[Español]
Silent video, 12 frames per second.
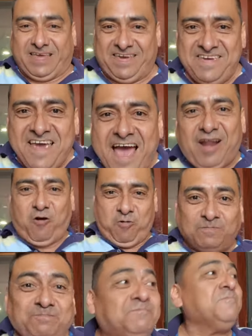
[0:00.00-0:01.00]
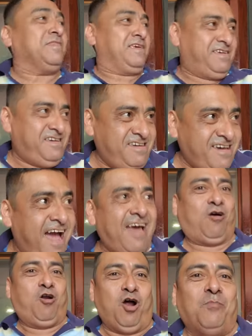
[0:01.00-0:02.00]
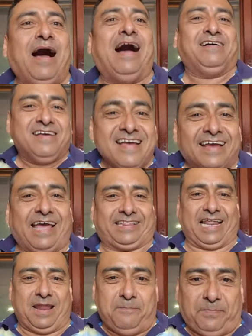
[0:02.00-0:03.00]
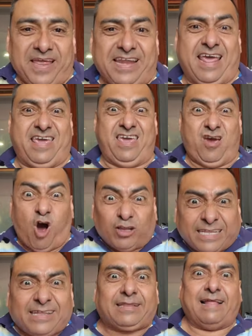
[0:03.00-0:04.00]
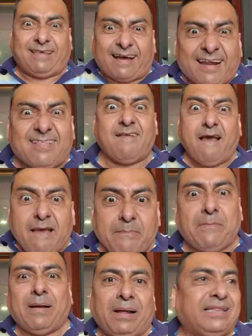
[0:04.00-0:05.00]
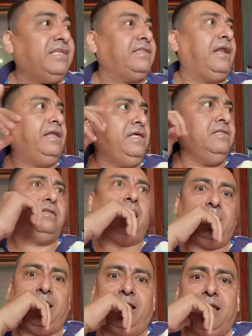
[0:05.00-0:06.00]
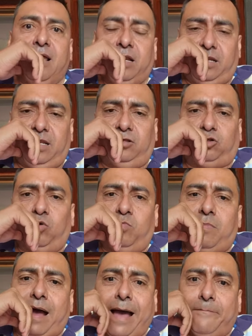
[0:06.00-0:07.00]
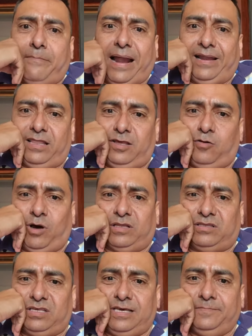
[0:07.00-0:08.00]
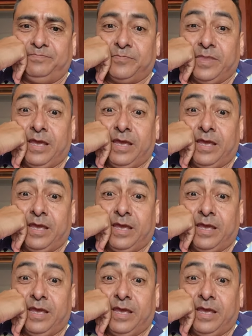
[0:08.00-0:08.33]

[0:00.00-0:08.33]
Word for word: ¡Quiero! quiero nomás que te le empines, hijo de 70 carretillas, mamacita linda. Ni su mamá le dijo así.